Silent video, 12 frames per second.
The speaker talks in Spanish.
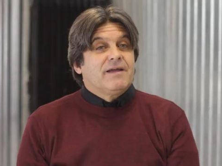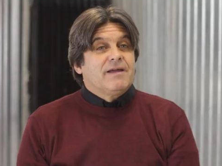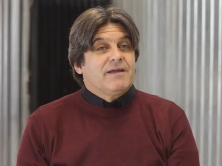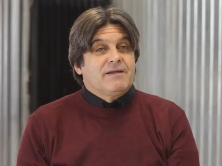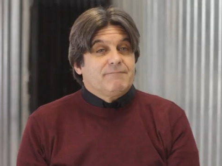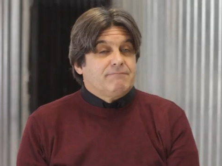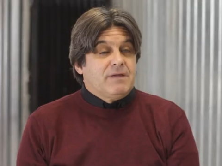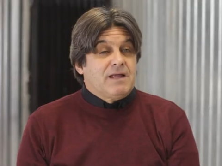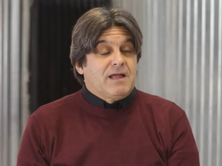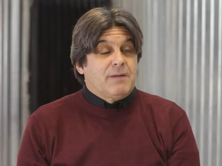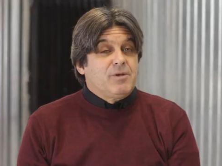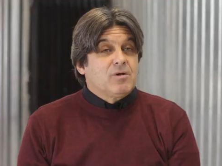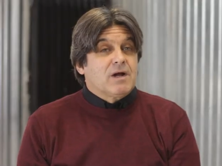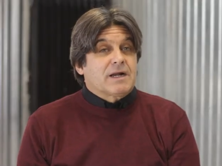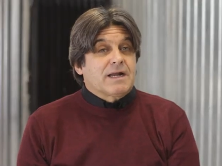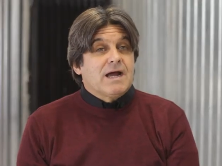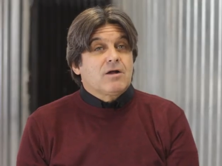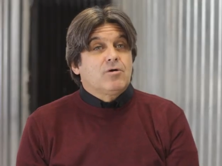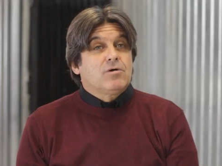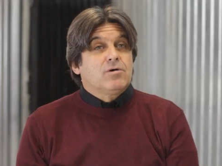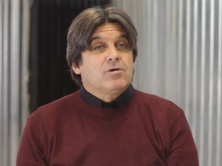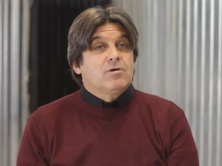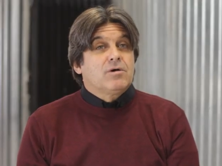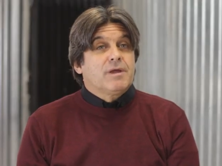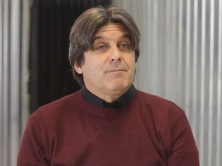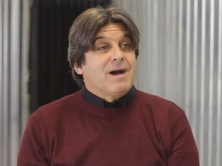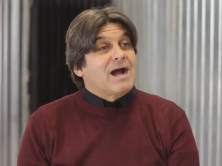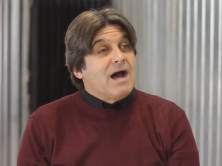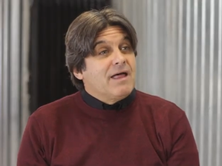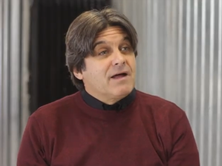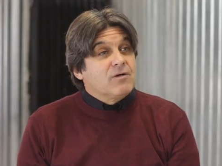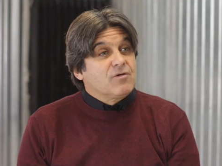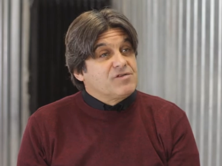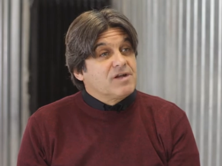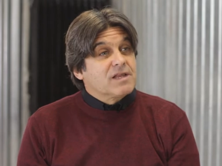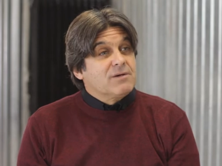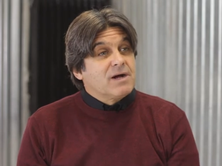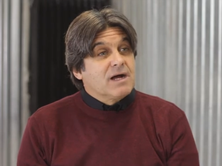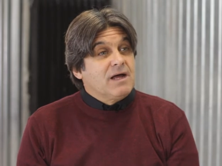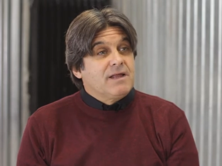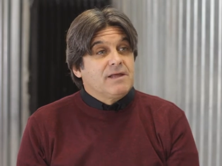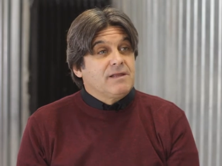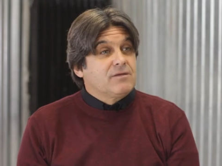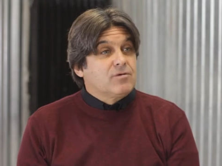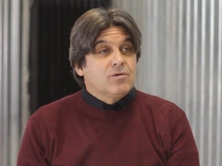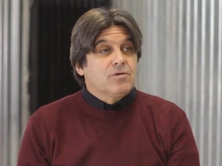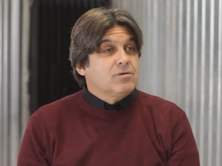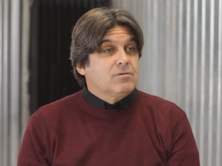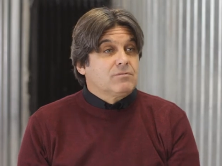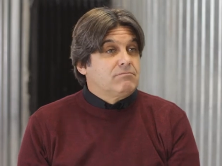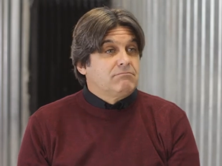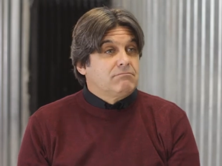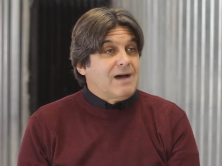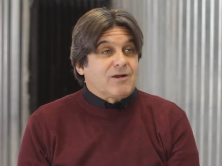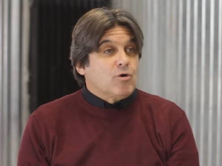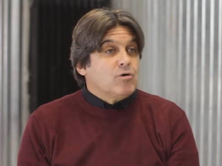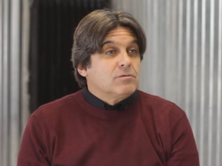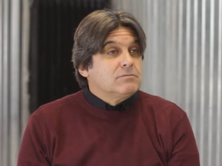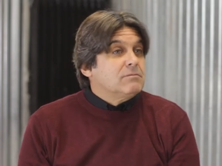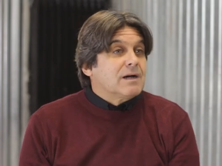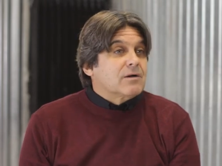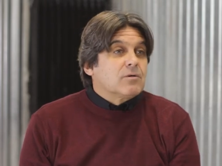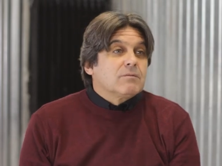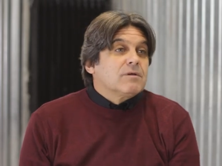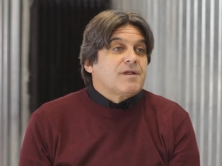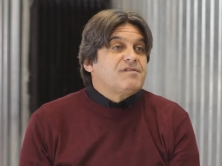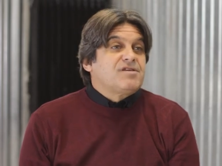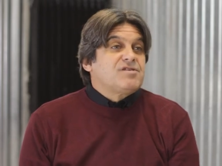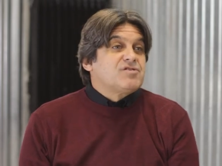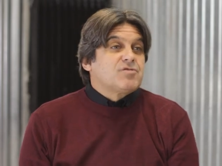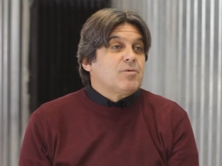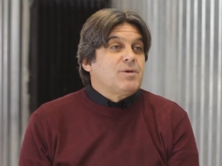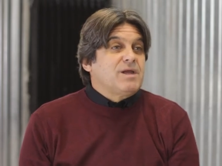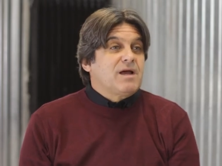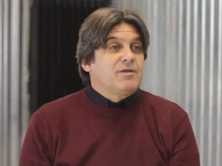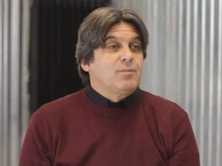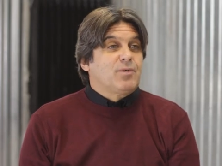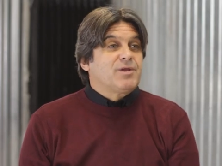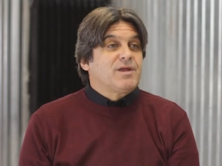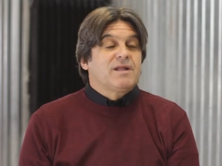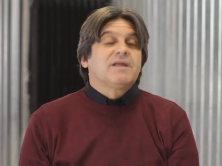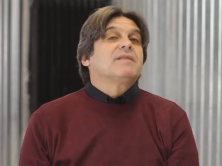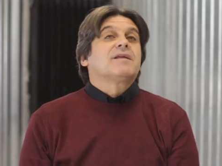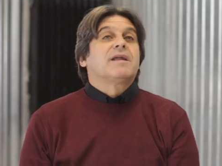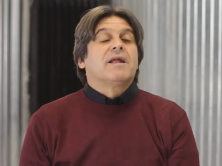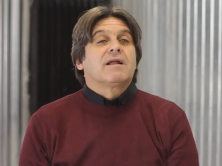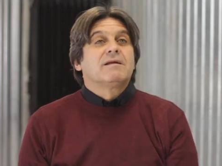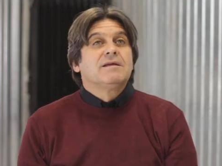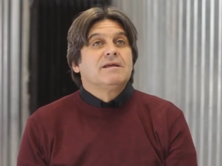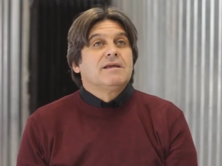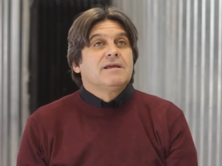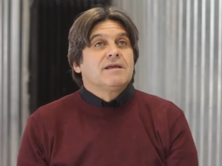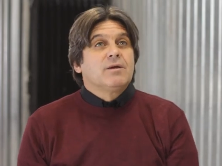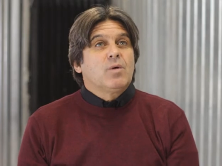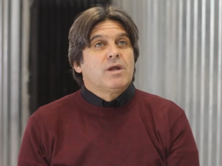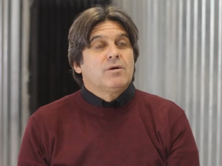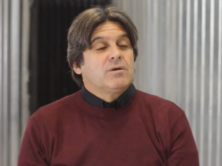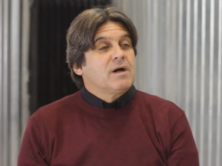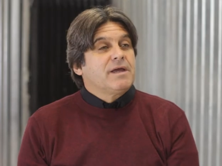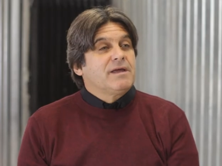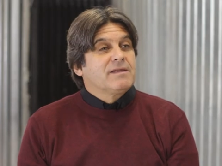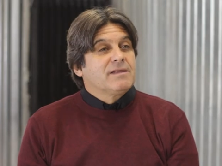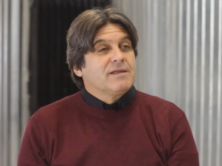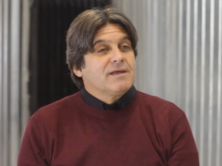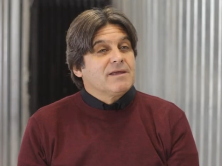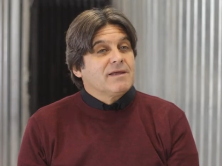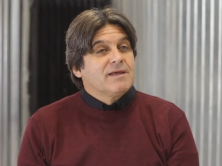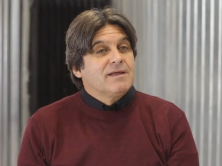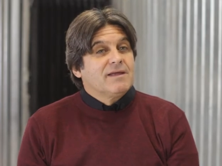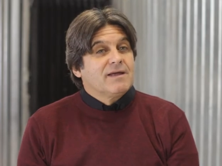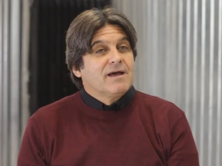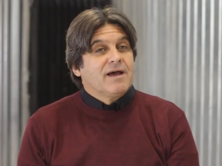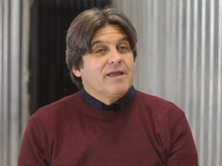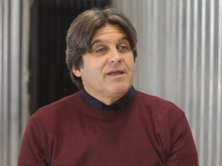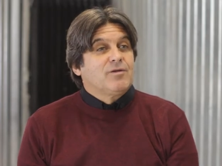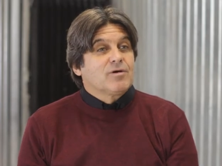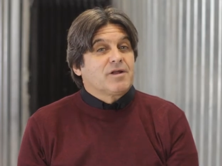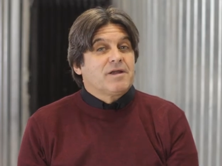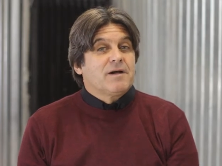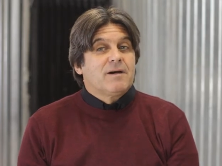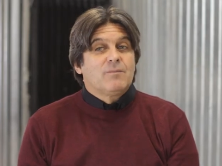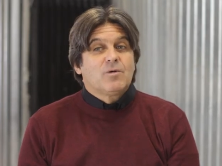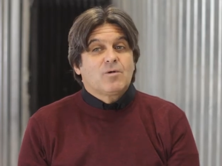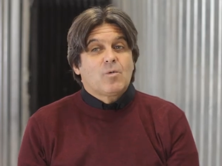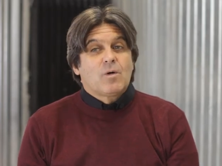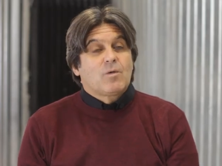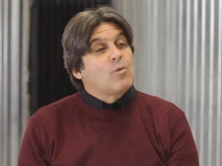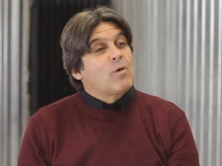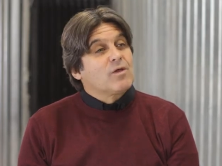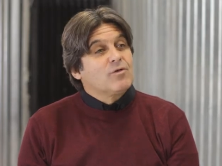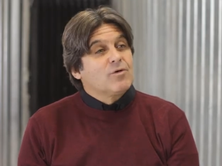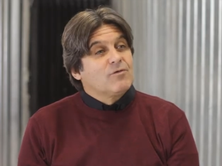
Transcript: eh, en Camino Carrasco, en bajada, con cierta bajada y todo marrón, marrón. Así si llovía no podías ni entrenar. Y bueno, ahí, este, ahí nos criábamos jugando